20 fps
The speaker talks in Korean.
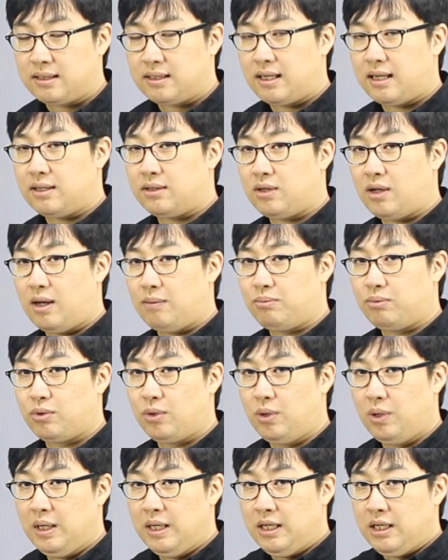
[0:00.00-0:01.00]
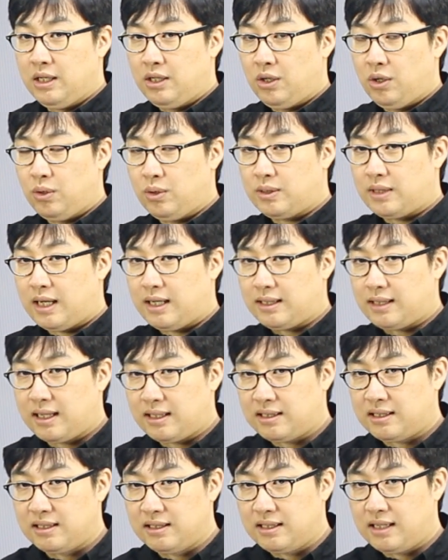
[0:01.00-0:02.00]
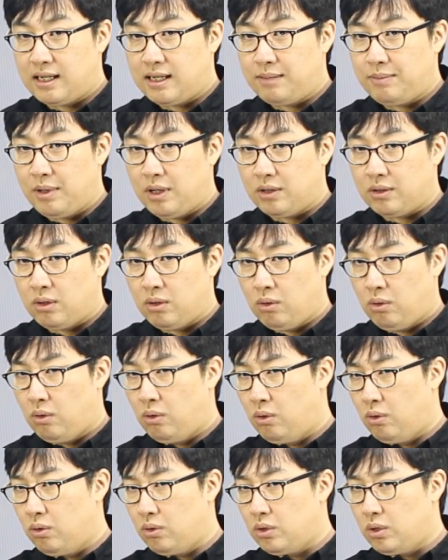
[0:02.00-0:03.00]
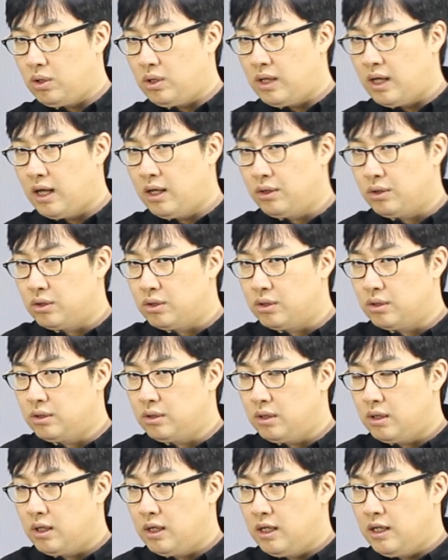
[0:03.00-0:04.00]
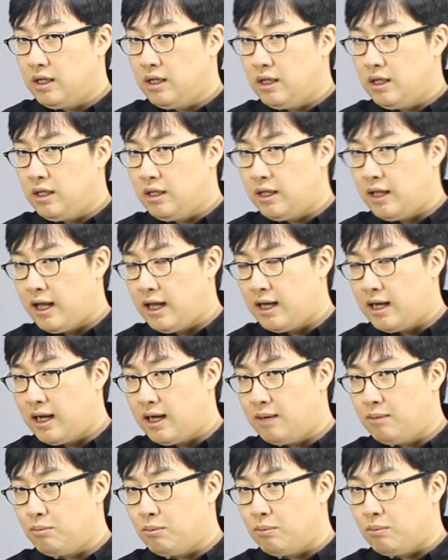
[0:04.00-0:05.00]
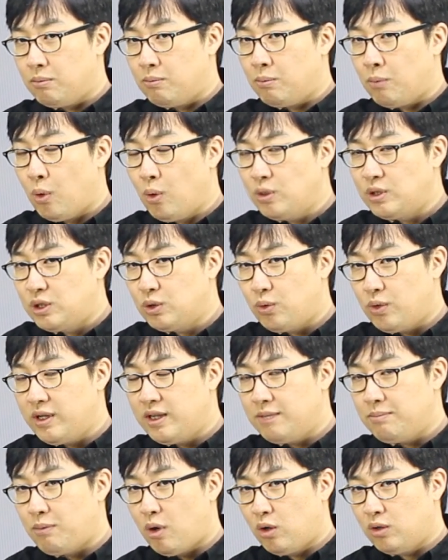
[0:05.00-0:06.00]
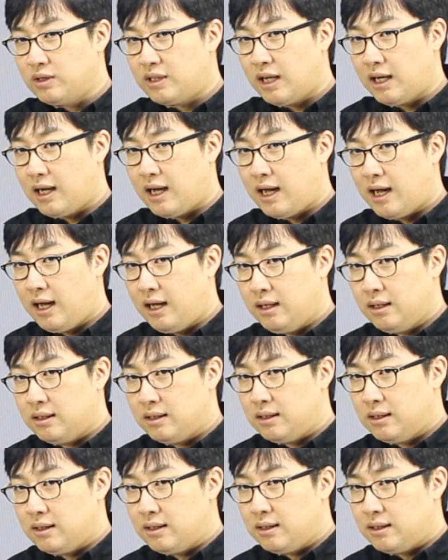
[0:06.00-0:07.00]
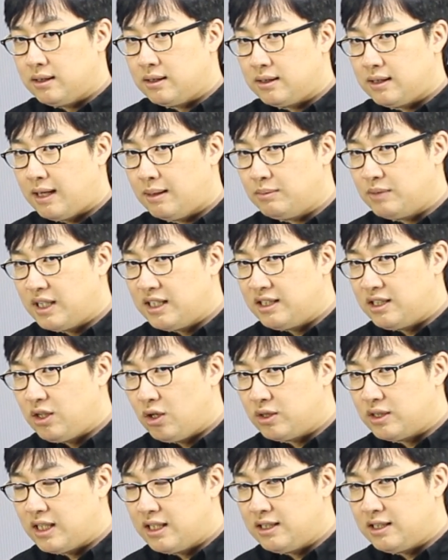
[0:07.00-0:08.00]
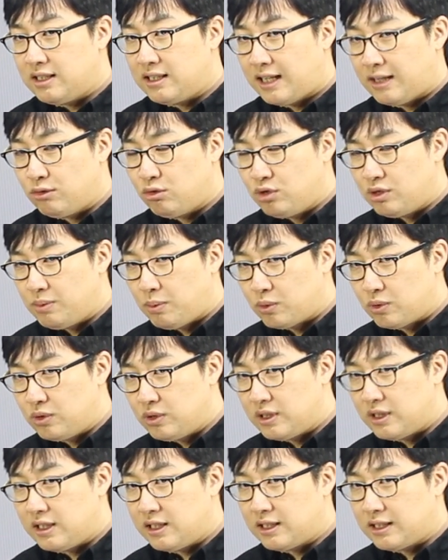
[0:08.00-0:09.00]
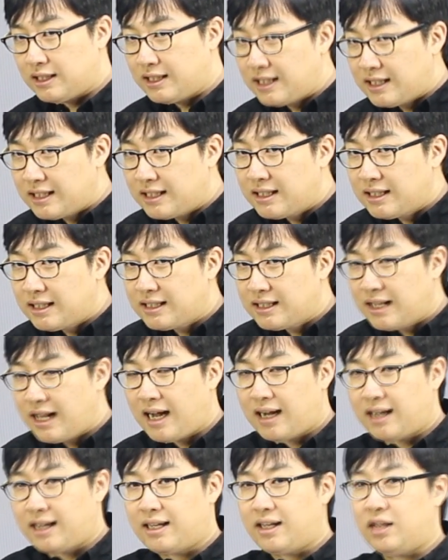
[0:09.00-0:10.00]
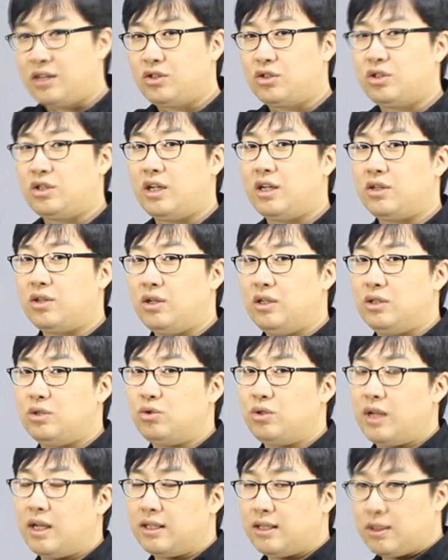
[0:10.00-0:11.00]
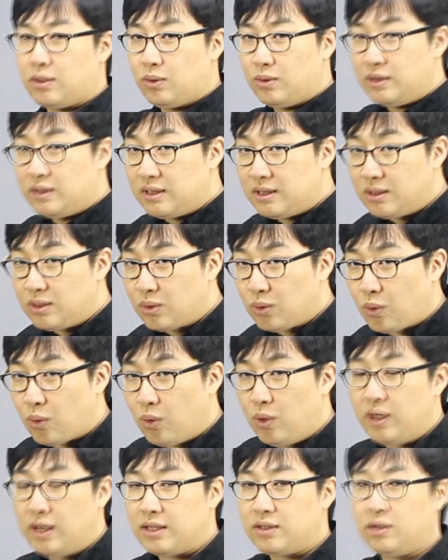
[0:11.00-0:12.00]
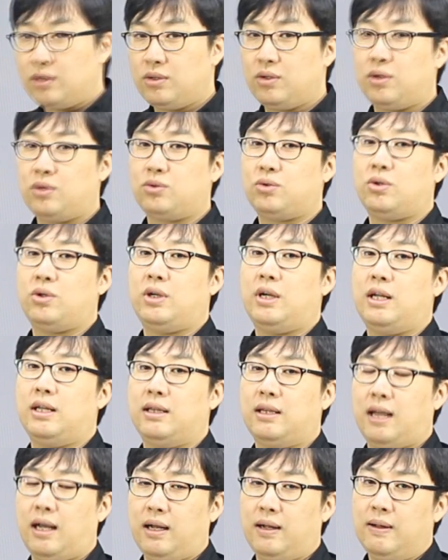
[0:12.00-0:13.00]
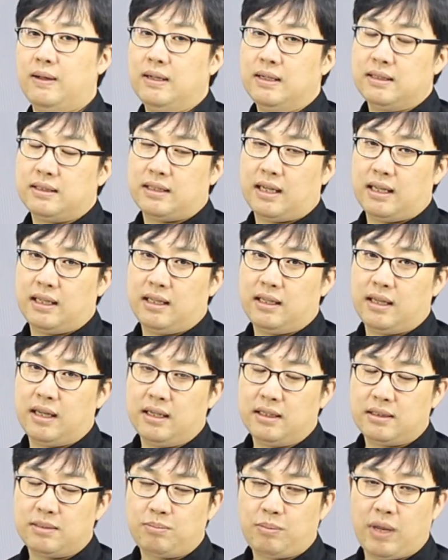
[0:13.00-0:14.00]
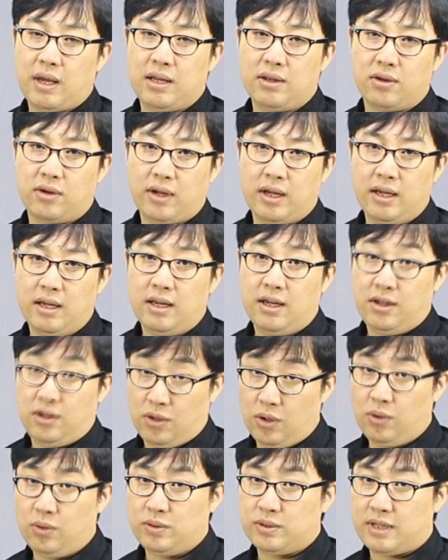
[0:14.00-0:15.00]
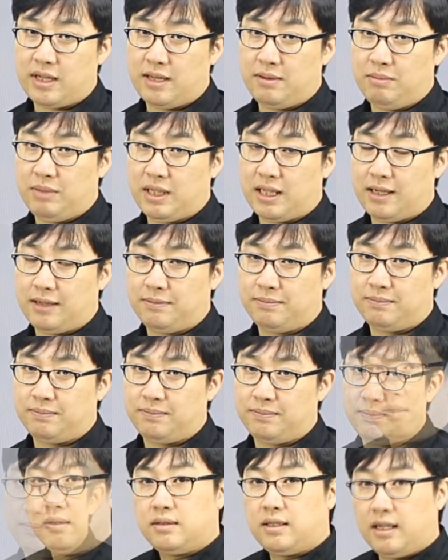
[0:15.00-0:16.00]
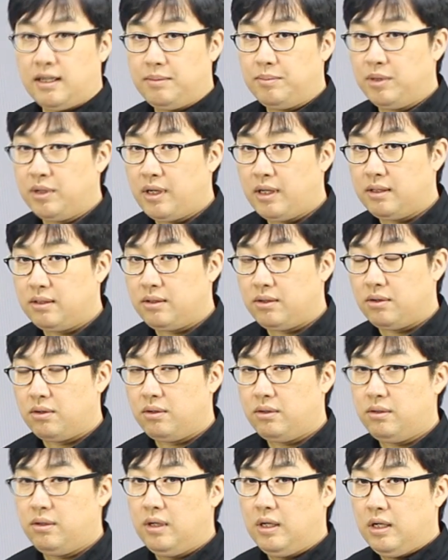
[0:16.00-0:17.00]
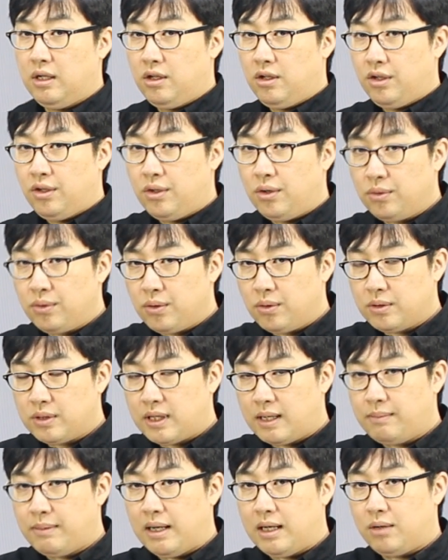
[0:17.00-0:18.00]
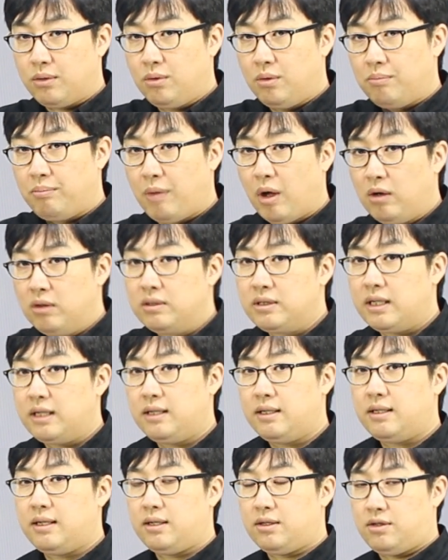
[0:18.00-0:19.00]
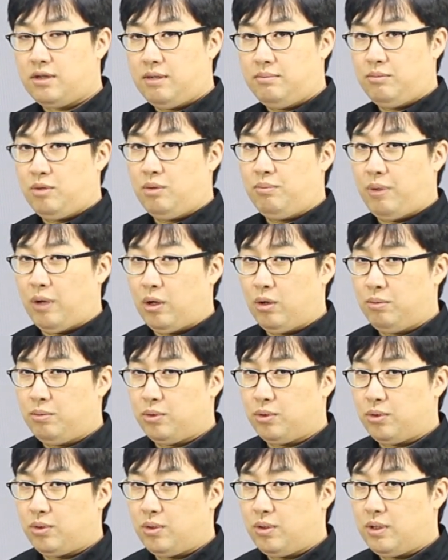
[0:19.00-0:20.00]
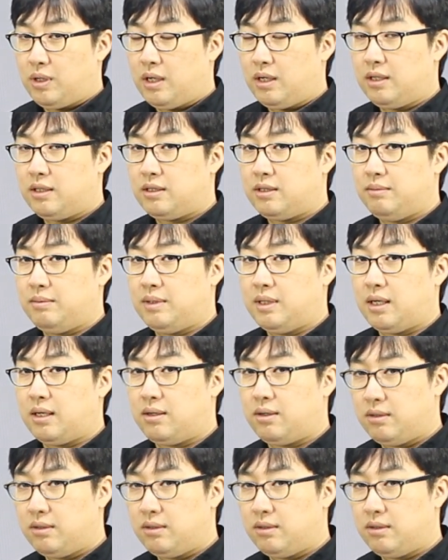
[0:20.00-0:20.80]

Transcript: 따라서 앞으로 형용사가 딱 등장하면 오 어, 얘는 얘가 모시고 있는 명사가 남자인지 여자인지 단순지 복순지를 딱 캐치해서 이 중에 하나로 골라서 써줘야 한다. 자, 이게 스페인어의 형용사입니다. 자, 이번에는요. 형용사 말고 명사에 대해서 한번 배워보도록 하겠습니다.